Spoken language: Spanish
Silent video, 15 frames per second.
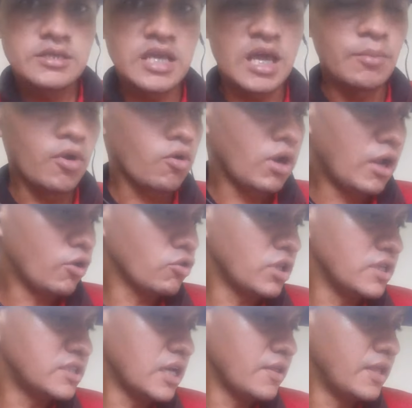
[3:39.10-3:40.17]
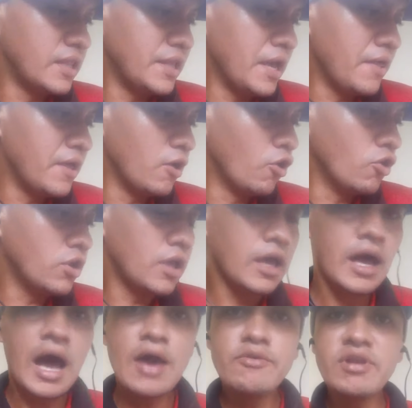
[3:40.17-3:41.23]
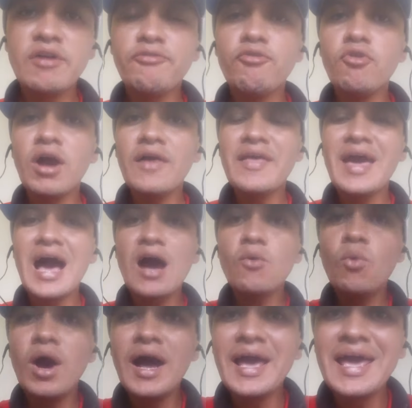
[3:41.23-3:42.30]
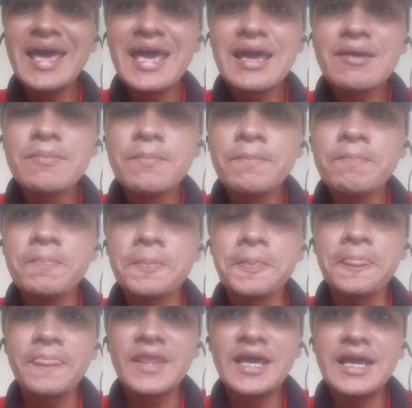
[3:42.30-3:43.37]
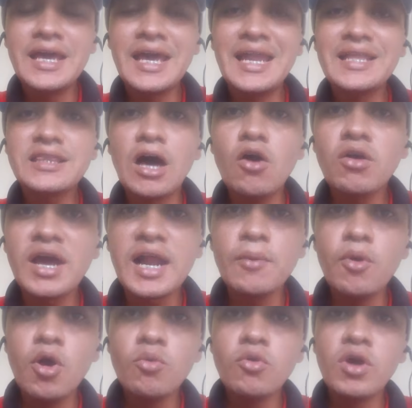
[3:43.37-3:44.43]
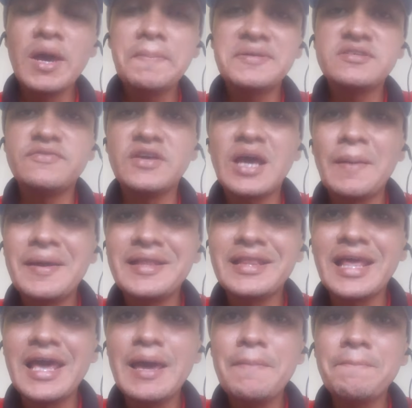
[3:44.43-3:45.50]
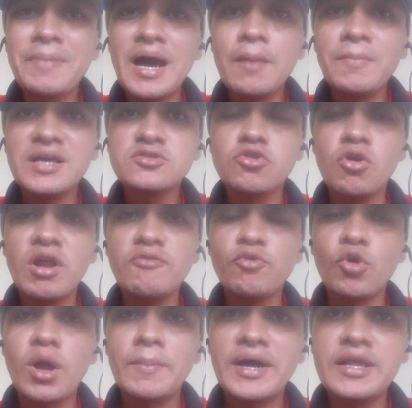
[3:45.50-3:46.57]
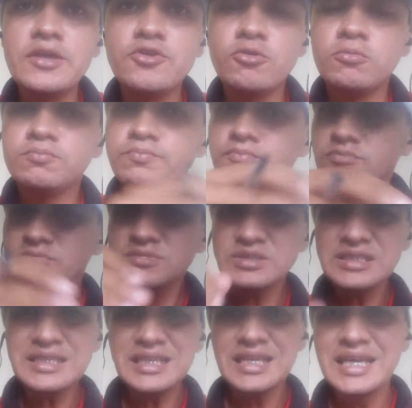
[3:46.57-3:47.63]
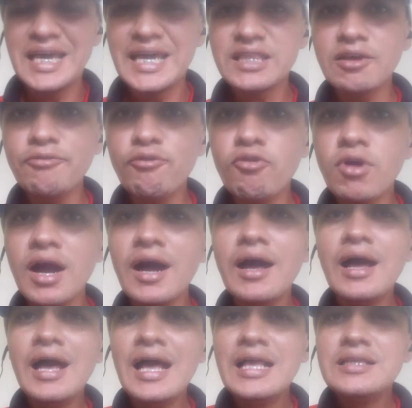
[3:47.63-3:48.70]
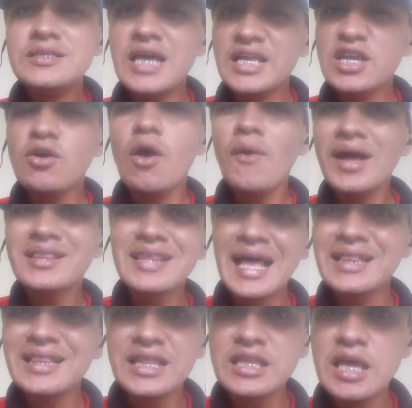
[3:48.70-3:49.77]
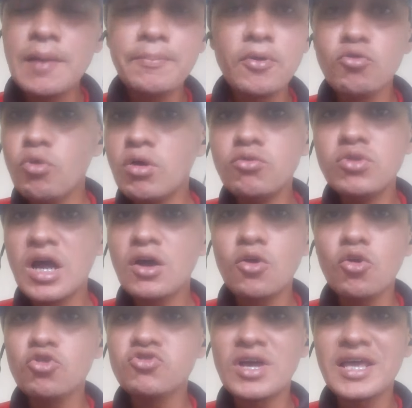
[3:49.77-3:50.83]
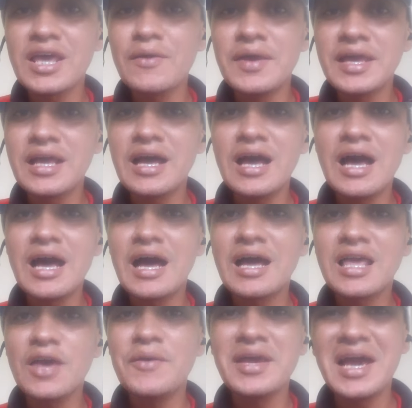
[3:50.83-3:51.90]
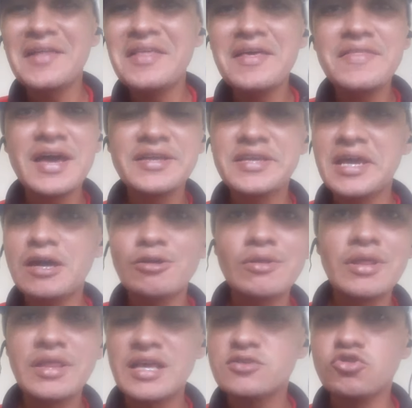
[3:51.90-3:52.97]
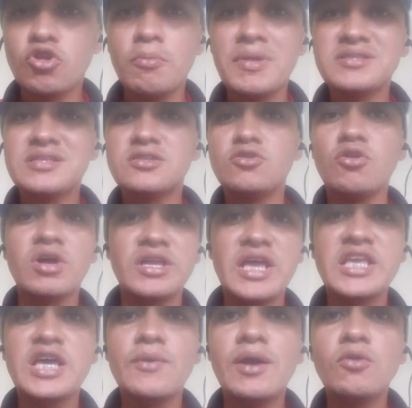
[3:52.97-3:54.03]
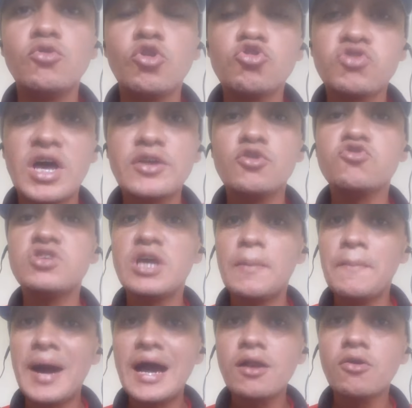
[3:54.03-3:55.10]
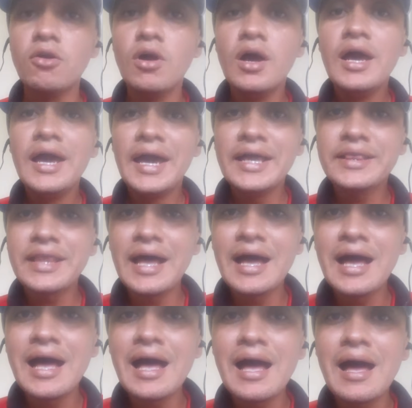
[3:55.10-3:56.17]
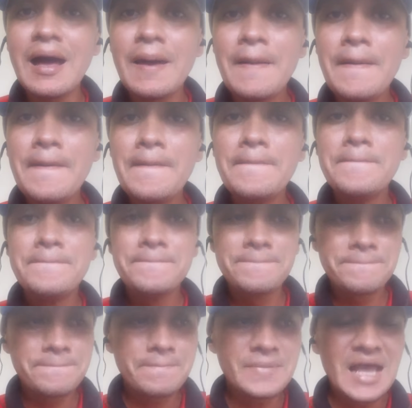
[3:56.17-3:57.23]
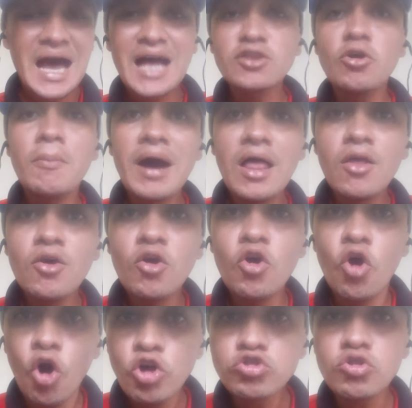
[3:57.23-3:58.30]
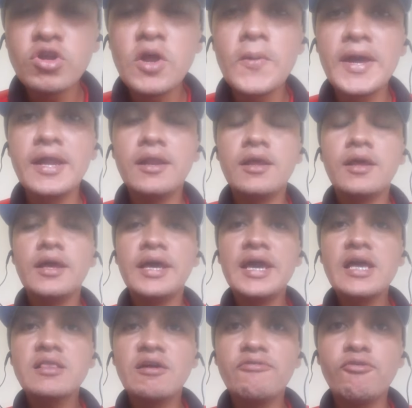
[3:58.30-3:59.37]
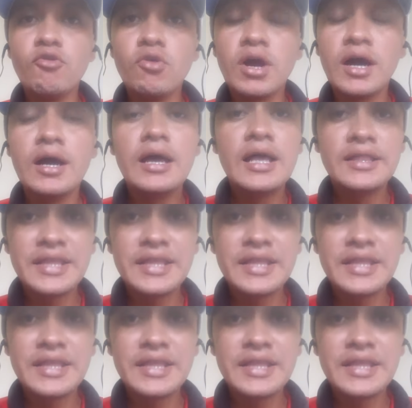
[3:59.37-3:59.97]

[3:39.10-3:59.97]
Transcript: Seguimos con las noticias del día de hoy. Hay una fuga de agua en, en el estado Carabobo, específicamente en Palmasola, en Flor Amarillo. Esta fuga ya lleva bastante tiempo, no es una cosa que venga, que venga desde ayer o desde hace unos meses, sino que ya lleva algunos años. Sin embargo, está, ha tomado otro nivel esta fuga.